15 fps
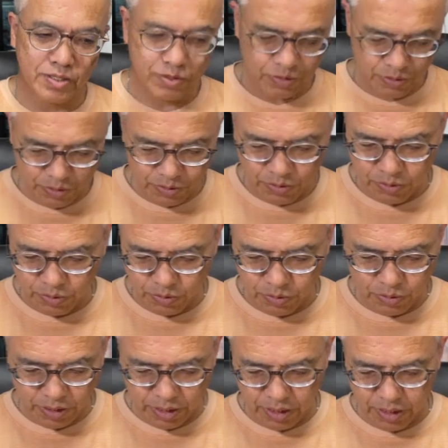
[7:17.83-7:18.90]
ということ
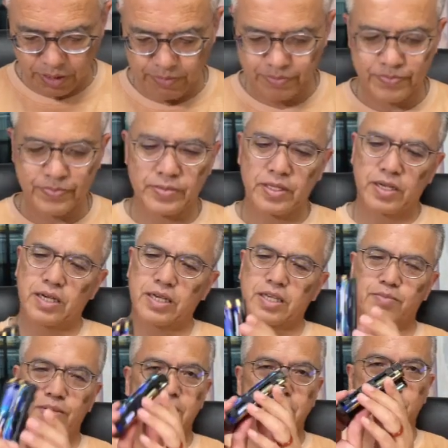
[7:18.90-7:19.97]
で、はい、
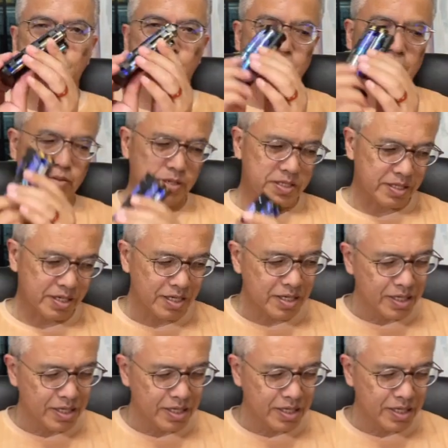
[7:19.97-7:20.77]
今8本入れました。